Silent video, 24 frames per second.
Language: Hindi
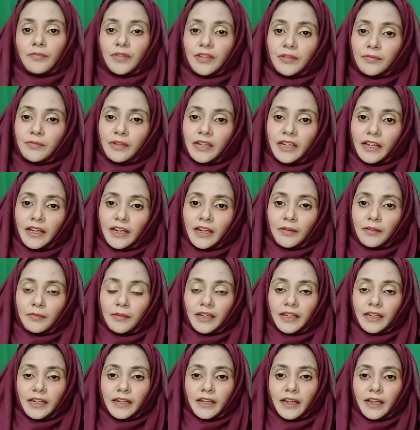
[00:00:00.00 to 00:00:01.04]

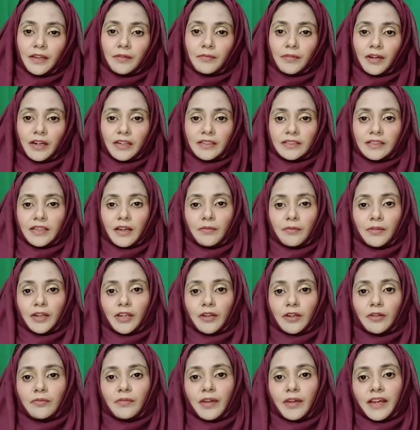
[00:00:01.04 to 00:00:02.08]
रही असलम
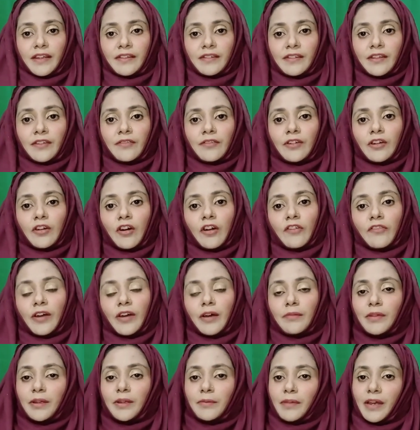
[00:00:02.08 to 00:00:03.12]
एस से व्लॉग
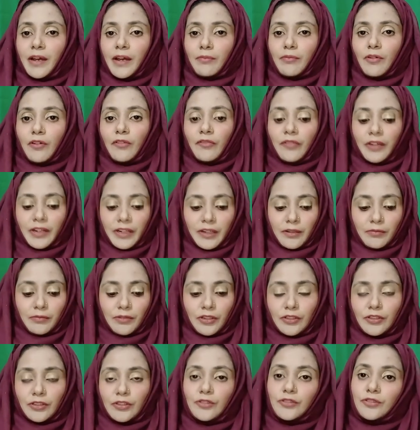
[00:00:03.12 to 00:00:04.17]
फैमिली में आपको वेलकम
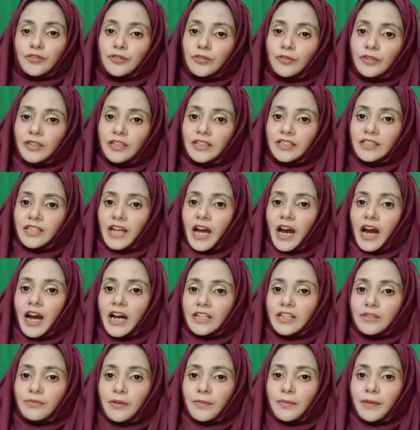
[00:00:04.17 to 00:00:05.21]
करती हूँ स्टूडेंट
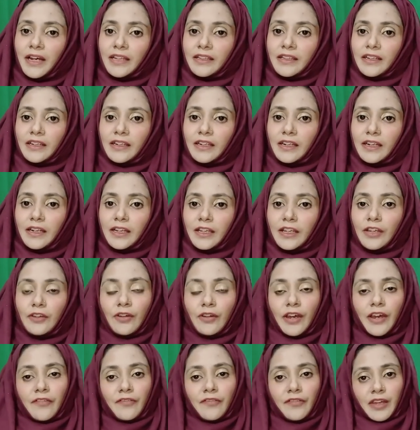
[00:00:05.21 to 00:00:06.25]
आज मैं बात करने लगी
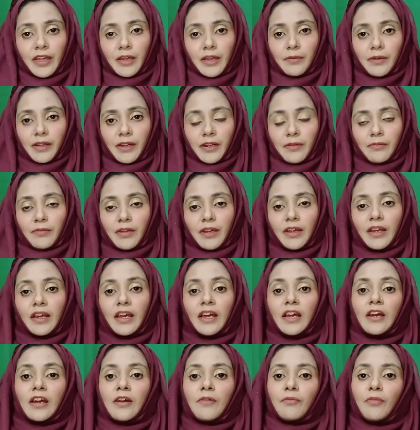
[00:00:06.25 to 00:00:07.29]
हूँ एफ़ के बारे में
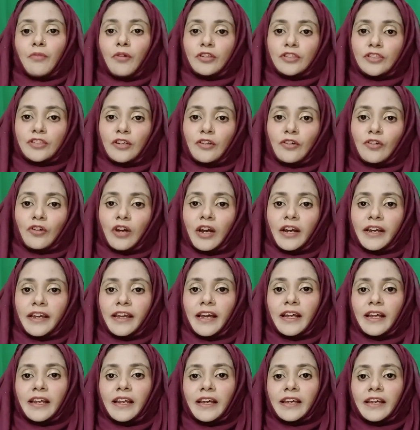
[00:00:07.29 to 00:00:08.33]
बहुत से लोगों का
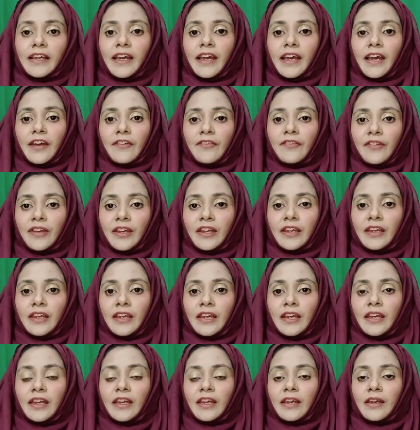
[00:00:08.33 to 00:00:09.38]
ख्याल है कि एफ़
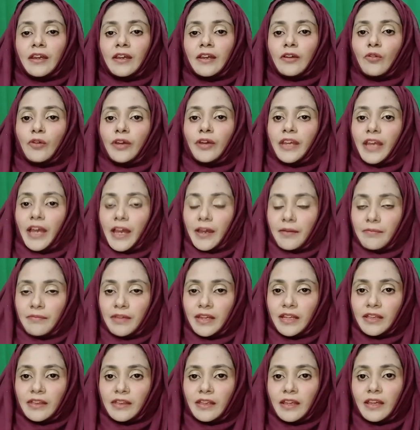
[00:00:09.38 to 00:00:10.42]
की कोई
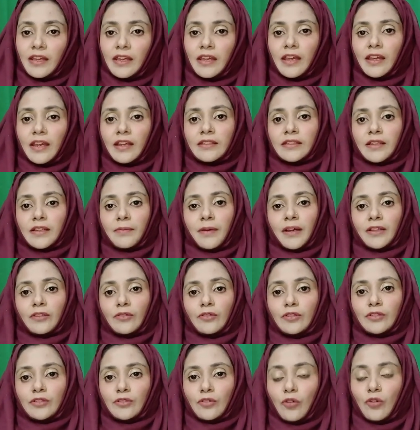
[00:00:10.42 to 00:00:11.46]
अहमियत नहीं है इसके
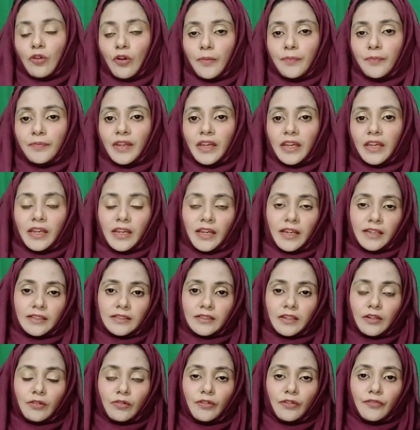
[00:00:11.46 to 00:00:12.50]
बाद कोई स्कोप नहीं है
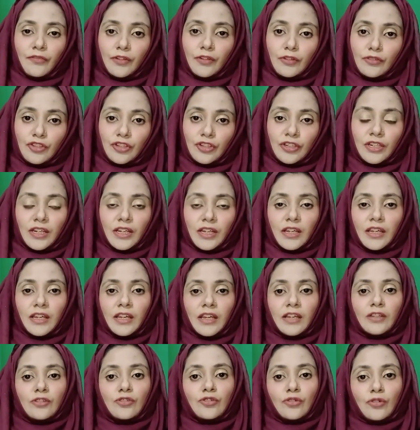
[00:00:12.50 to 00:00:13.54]
इसका कोई फ्यूचर
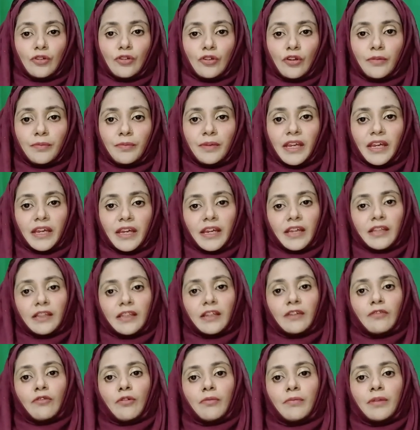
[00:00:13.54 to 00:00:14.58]
नहीं है जो लोग भी ये
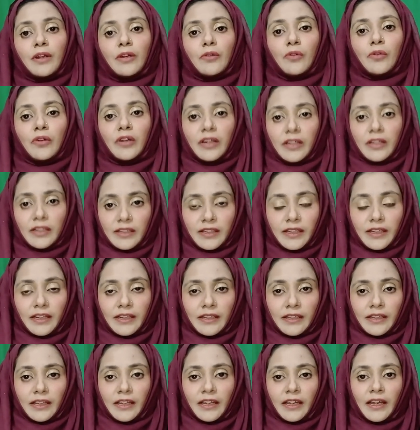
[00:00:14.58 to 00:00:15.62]
कहते हैं वो बिल्कुल गलत
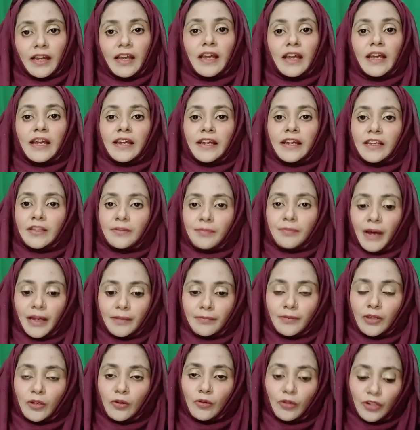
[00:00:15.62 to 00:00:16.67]
कहते हैं इस
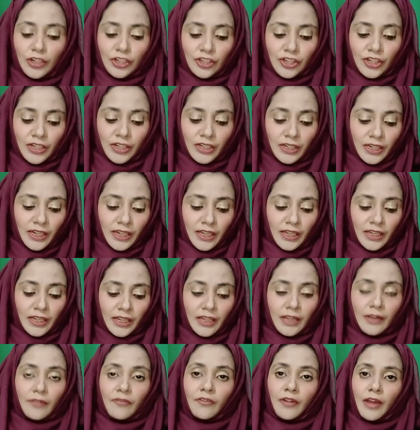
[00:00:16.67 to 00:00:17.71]
बात में कोई शक
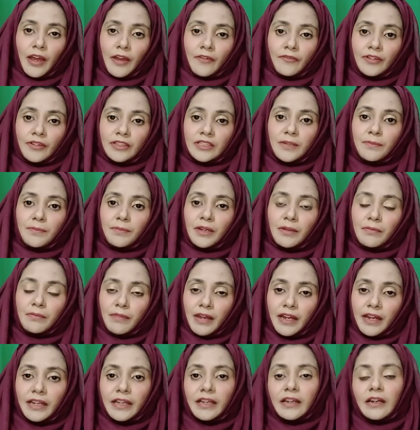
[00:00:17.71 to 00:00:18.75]
नहीं कि एफ़ प्री
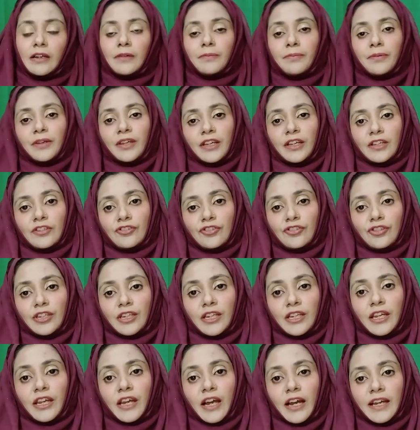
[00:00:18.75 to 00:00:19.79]
मेडिकल प्री
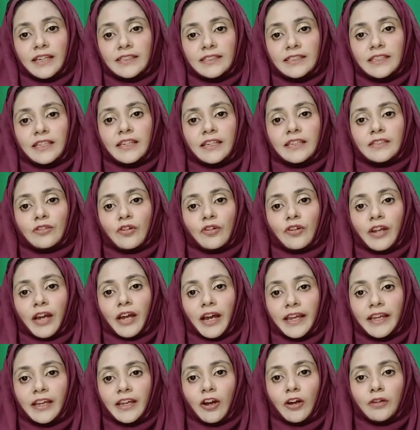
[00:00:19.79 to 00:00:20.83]
इंजीनियरिंग आई और
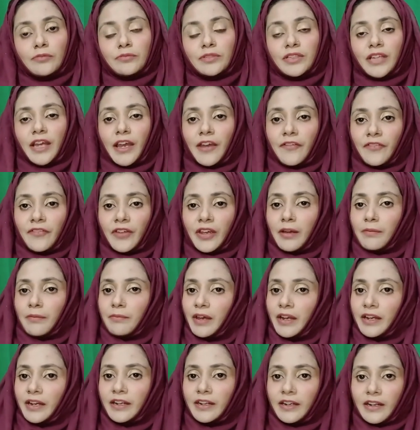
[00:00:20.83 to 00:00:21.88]
आई से एफ़ का
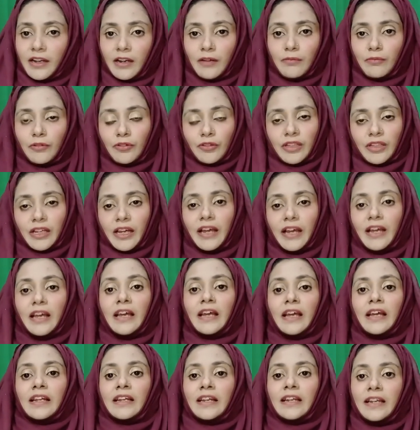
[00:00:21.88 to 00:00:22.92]
मेरिट कम होता है
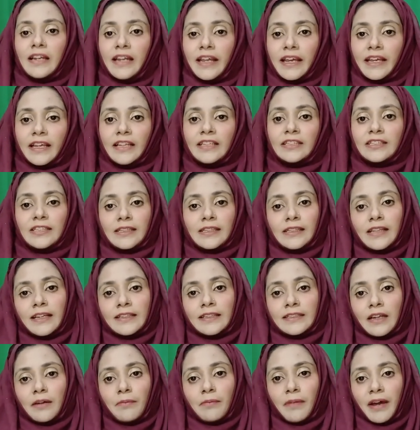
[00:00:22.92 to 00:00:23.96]
लेकिन जितना
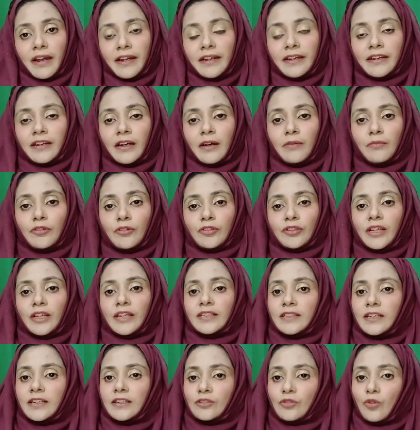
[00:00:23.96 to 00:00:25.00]
इसका मेरिट कम होता
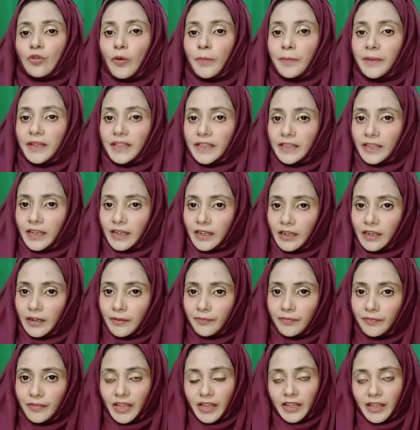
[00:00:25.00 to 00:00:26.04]
है इसका स्कोप इतना
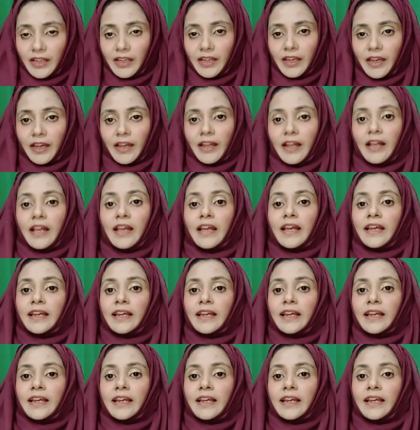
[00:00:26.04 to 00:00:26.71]
कम नहीं है